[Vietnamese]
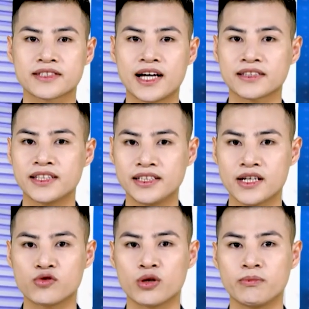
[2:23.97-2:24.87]
đang tích
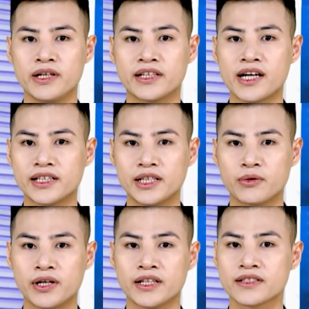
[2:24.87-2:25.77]
cực chuẩn bị các điều
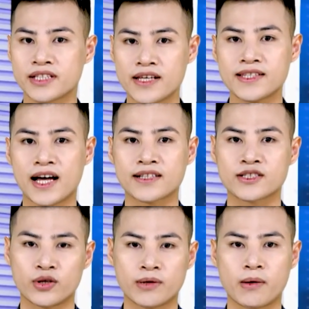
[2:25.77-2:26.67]
kiện sẵn sàng
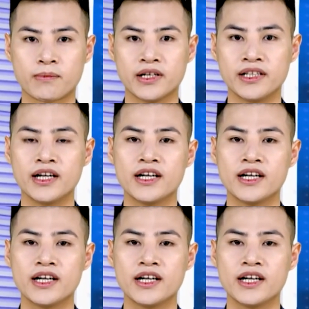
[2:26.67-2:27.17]
cho năm học mới,